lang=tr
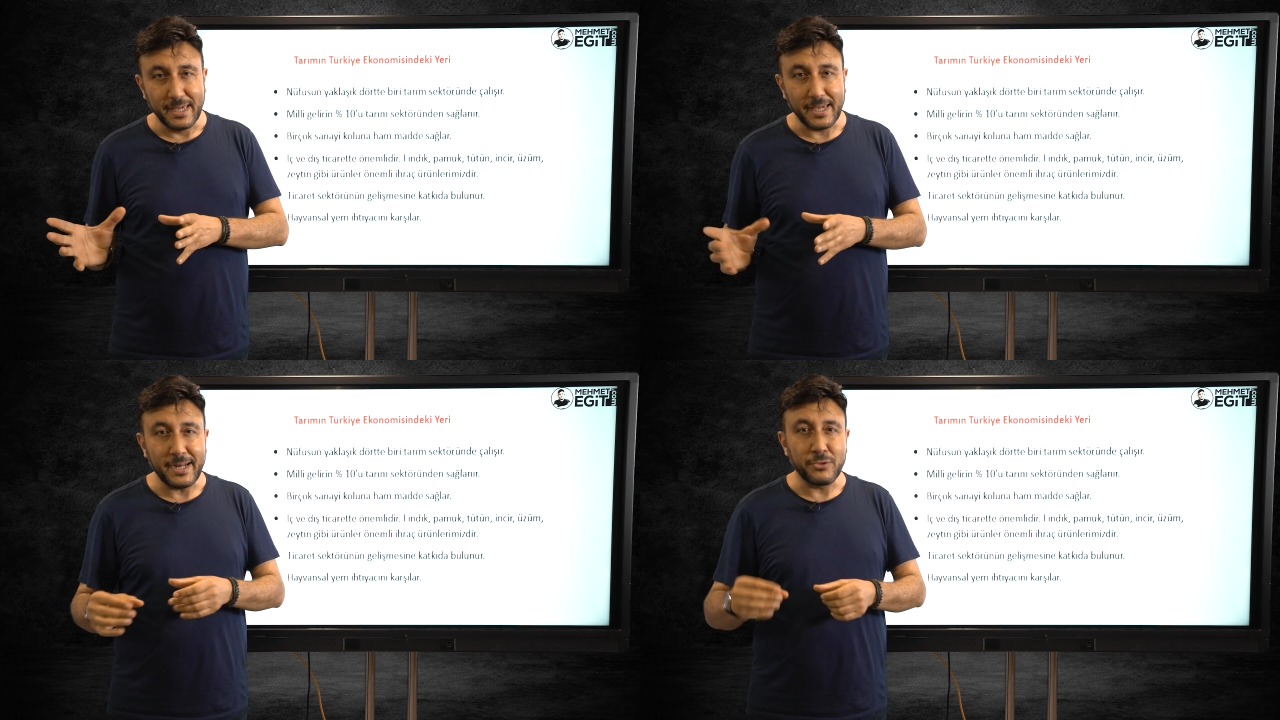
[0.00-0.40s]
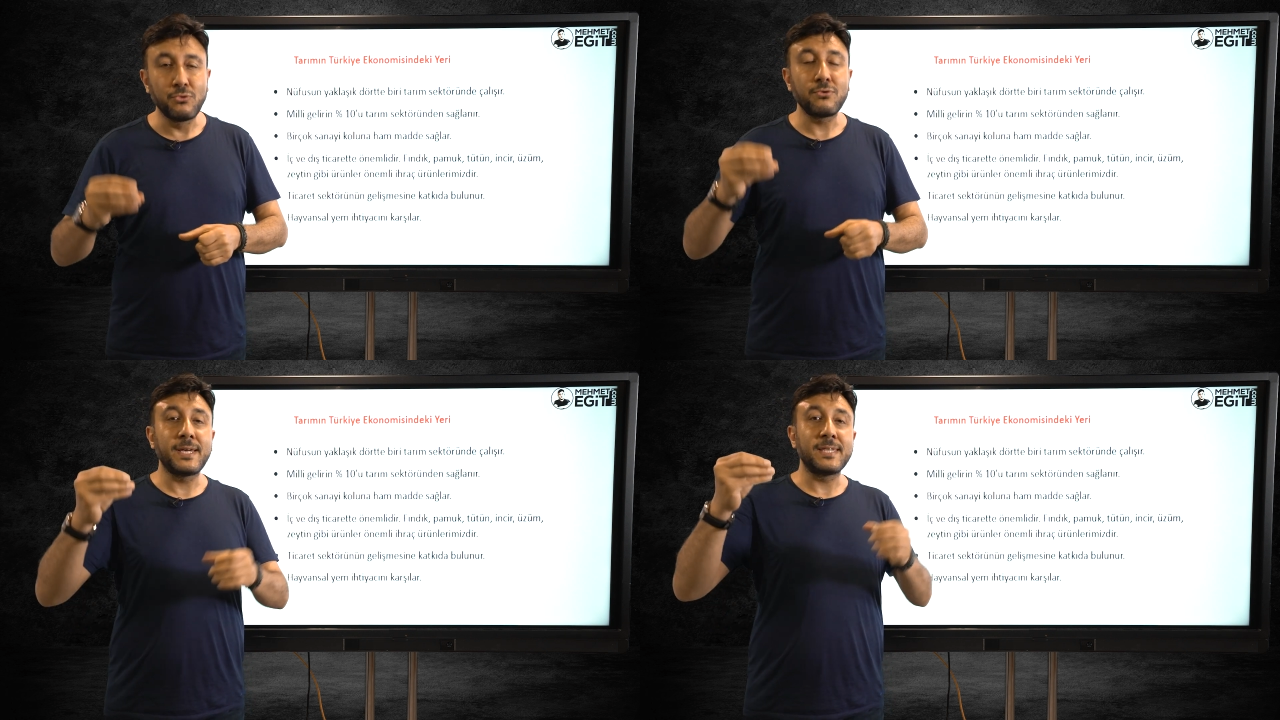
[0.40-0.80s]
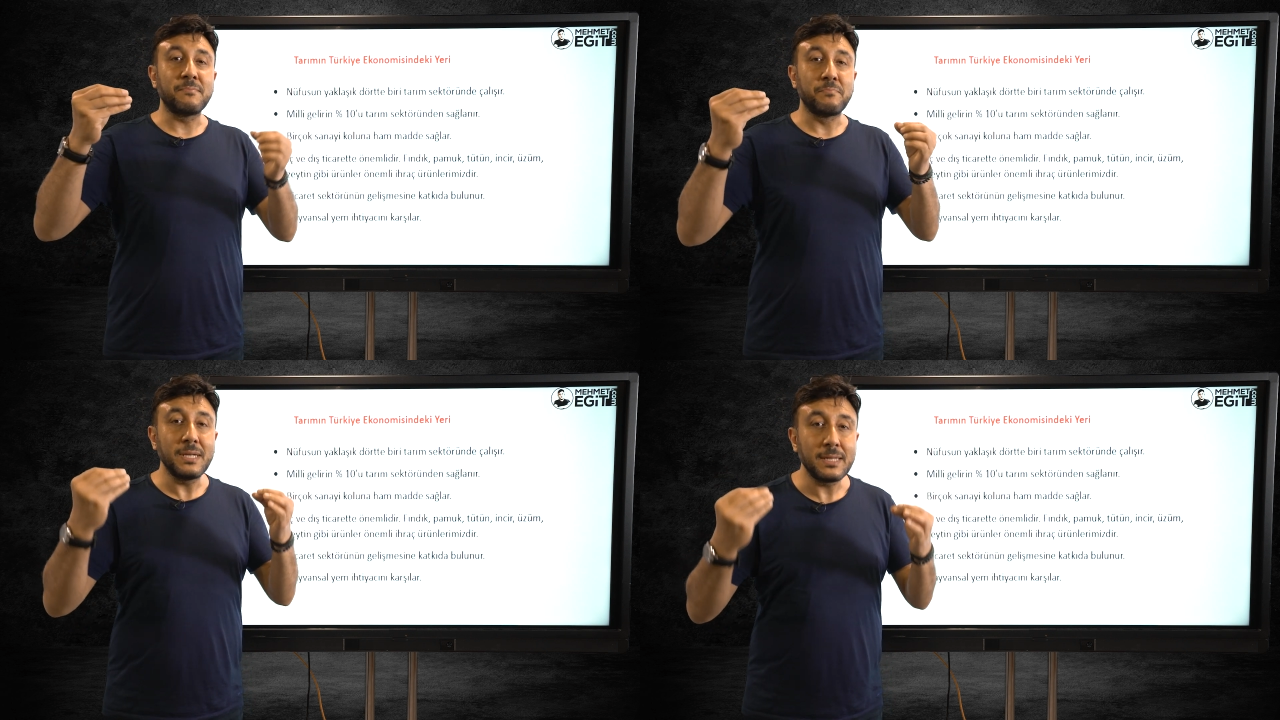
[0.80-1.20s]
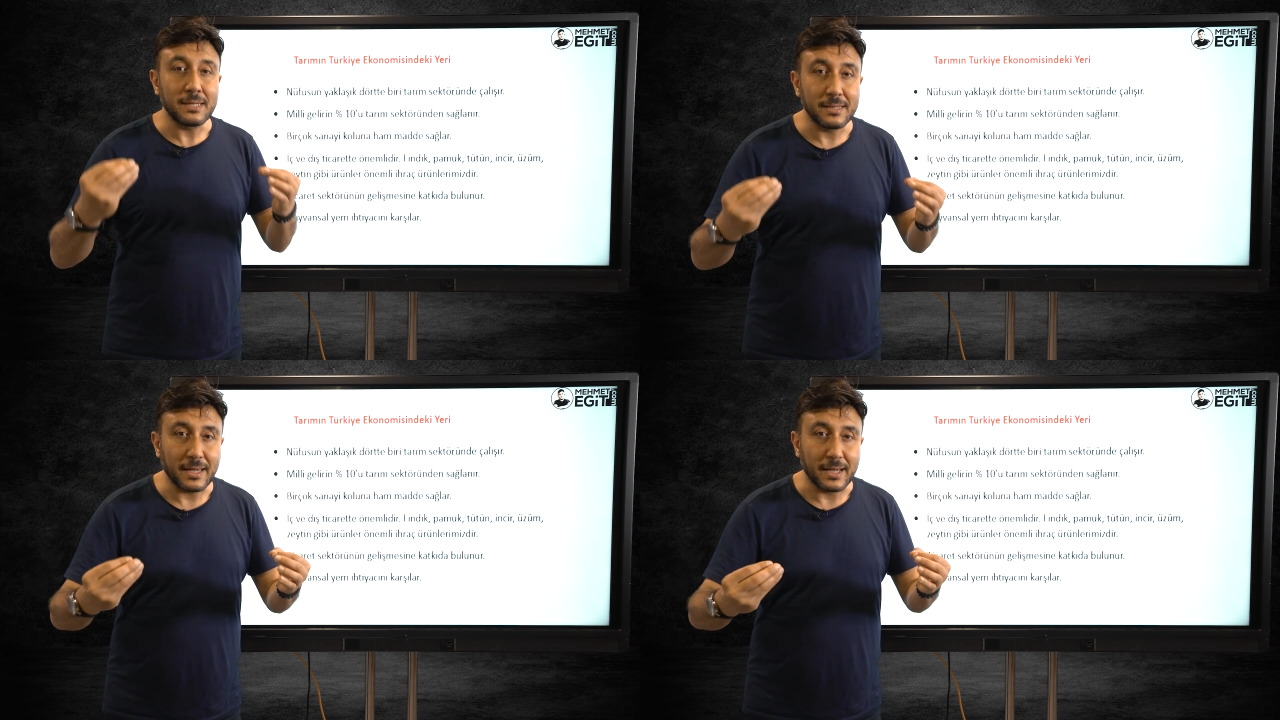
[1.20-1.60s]
Yani Türkiye'de bir
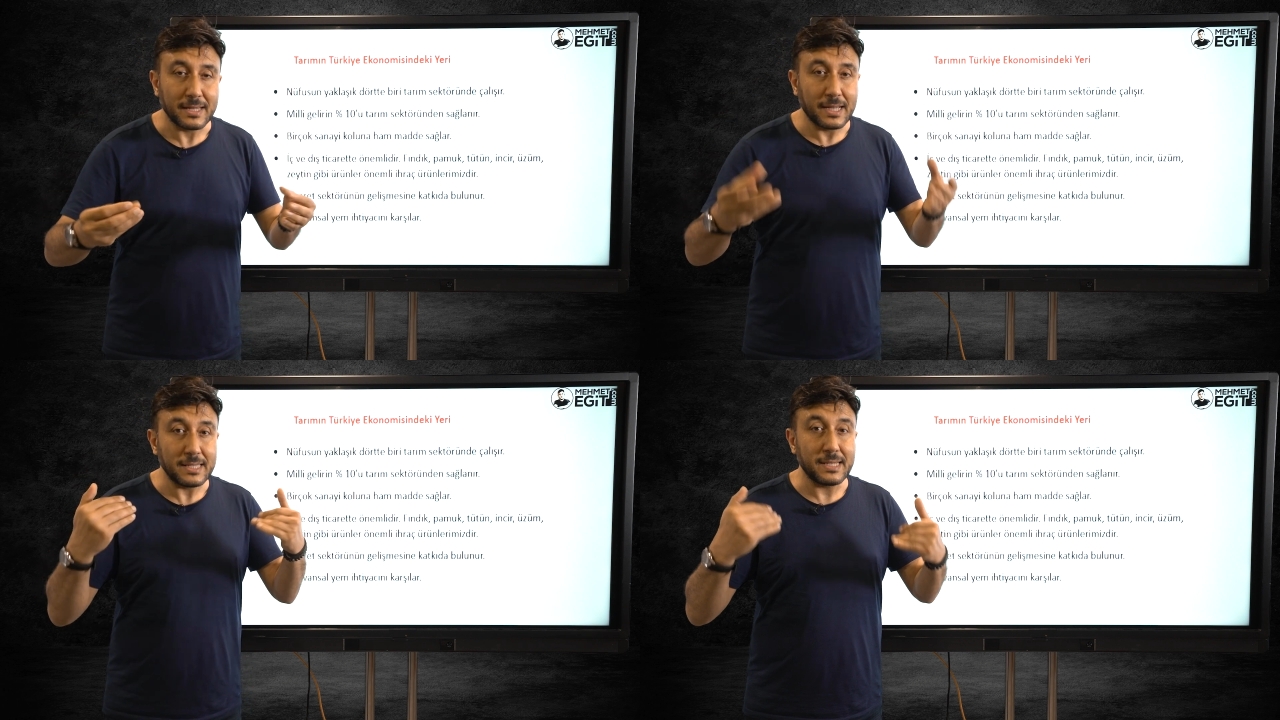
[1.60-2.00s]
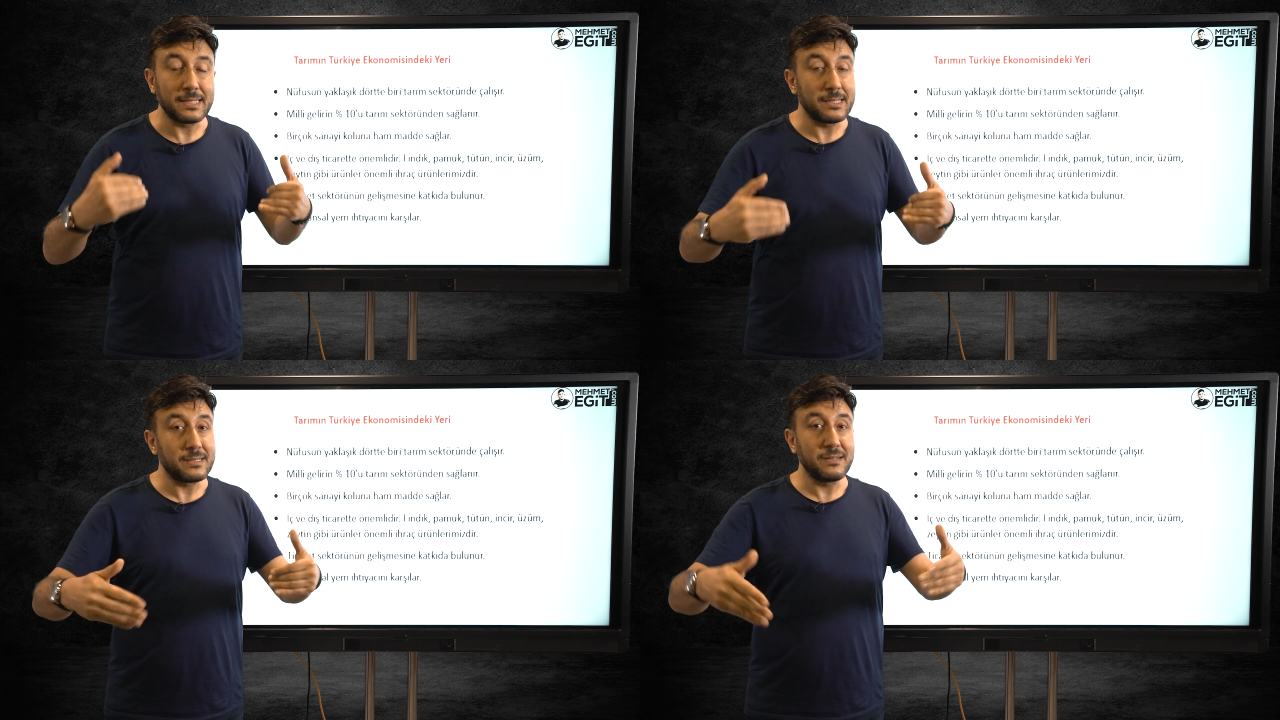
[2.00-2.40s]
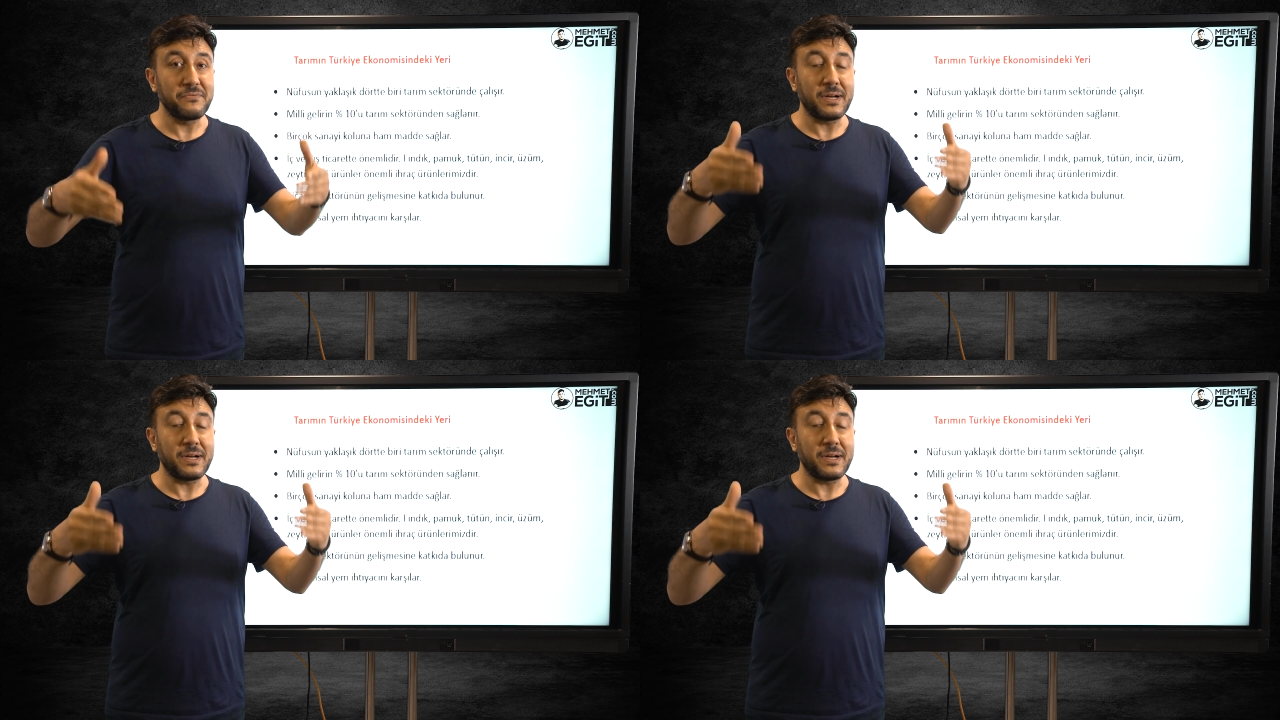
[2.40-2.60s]
yılda kazanıldığı